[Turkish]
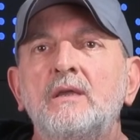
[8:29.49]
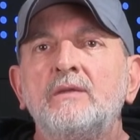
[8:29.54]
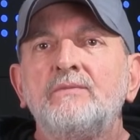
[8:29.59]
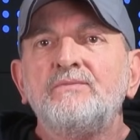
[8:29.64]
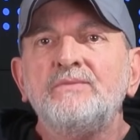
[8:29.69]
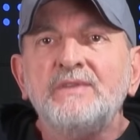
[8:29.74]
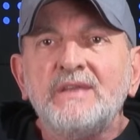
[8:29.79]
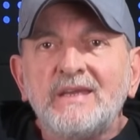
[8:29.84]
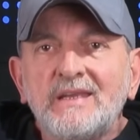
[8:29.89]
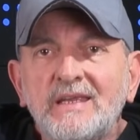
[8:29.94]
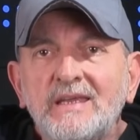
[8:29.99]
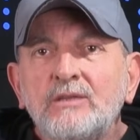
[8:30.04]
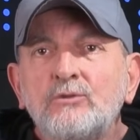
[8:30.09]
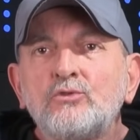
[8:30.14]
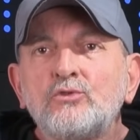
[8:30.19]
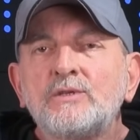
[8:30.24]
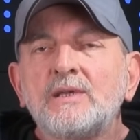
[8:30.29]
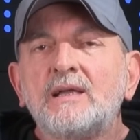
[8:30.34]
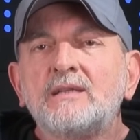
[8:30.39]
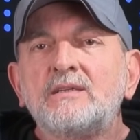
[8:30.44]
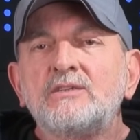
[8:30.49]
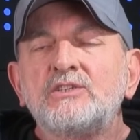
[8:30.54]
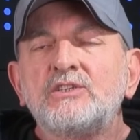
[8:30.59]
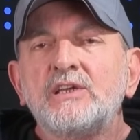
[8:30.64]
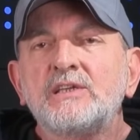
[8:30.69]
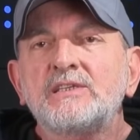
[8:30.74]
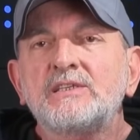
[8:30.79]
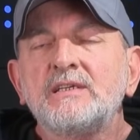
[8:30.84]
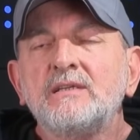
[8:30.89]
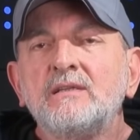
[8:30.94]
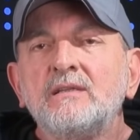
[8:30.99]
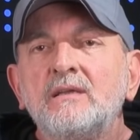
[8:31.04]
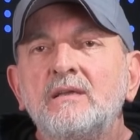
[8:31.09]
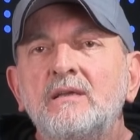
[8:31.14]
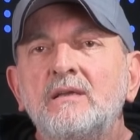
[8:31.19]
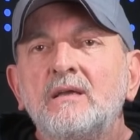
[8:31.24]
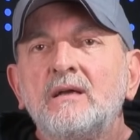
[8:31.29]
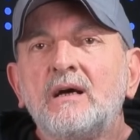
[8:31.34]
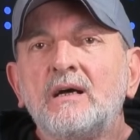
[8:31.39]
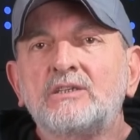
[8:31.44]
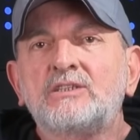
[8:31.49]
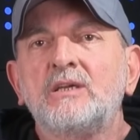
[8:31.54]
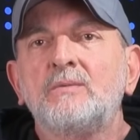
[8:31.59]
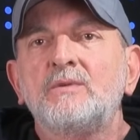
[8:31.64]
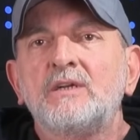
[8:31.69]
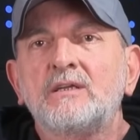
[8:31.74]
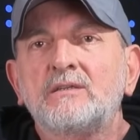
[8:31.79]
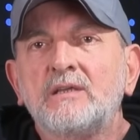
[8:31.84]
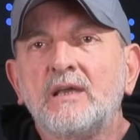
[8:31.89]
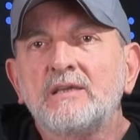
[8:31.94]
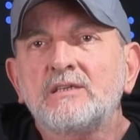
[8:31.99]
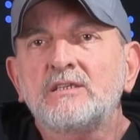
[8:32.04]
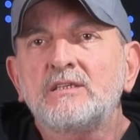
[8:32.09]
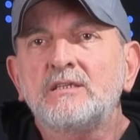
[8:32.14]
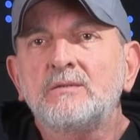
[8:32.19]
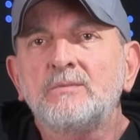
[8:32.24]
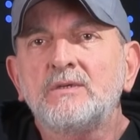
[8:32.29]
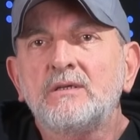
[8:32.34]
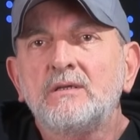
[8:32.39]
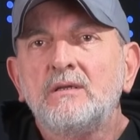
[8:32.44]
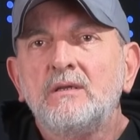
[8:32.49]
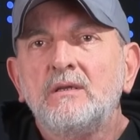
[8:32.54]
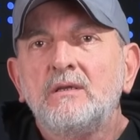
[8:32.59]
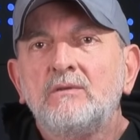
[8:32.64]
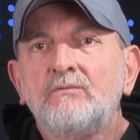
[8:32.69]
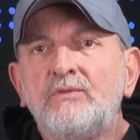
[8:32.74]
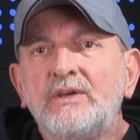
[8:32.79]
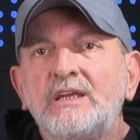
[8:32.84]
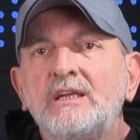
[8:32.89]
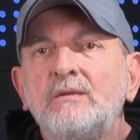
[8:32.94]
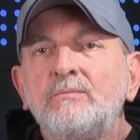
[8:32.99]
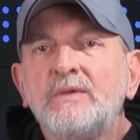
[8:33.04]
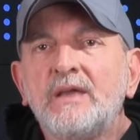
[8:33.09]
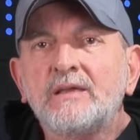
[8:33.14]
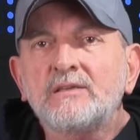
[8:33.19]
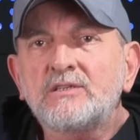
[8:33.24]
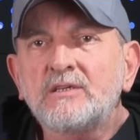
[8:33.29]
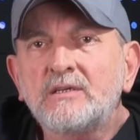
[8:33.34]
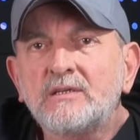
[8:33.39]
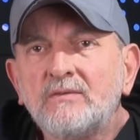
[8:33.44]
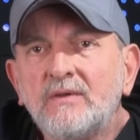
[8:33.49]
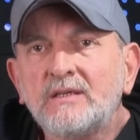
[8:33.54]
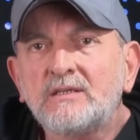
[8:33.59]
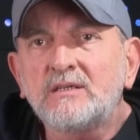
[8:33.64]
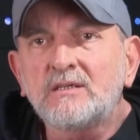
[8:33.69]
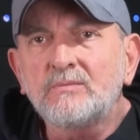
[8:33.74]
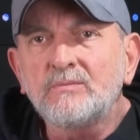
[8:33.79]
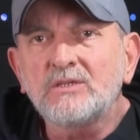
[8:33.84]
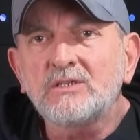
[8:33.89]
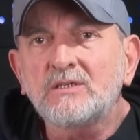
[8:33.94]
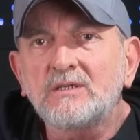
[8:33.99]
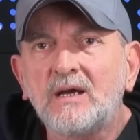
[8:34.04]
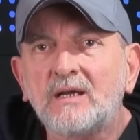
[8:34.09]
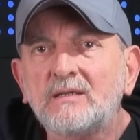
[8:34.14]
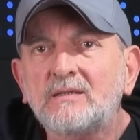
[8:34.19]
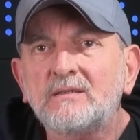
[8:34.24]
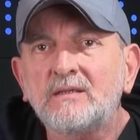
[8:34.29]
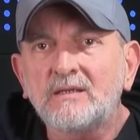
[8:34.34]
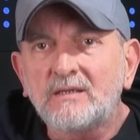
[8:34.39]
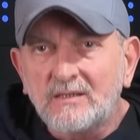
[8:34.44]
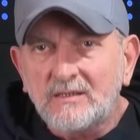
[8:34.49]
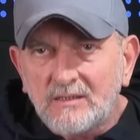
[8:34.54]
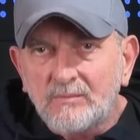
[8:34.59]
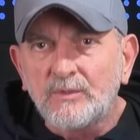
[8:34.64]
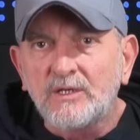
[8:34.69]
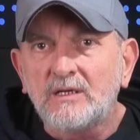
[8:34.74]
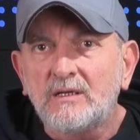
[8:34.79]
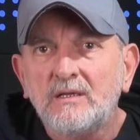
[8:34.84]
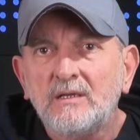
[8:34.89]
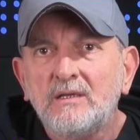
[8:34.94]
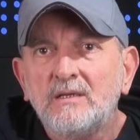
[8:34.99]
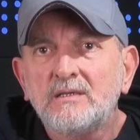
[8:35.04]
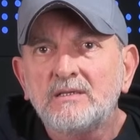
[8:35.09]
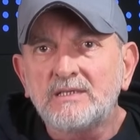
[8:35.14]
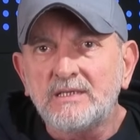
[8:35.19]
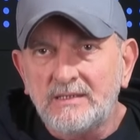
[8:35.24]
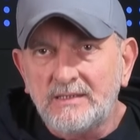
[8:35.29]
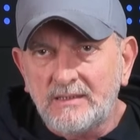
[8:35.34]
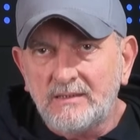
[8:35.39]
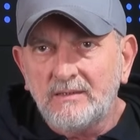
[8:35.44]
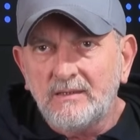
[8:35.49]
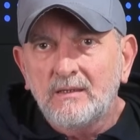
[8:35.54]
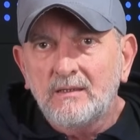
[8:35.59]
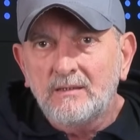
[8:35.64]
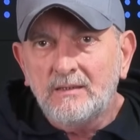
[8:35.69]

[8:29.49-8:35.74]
Nereyi düzelteceksin? Hakemin hatasını mı? Verilmeyen sarı ve kırmızı kartlarını mı? Senin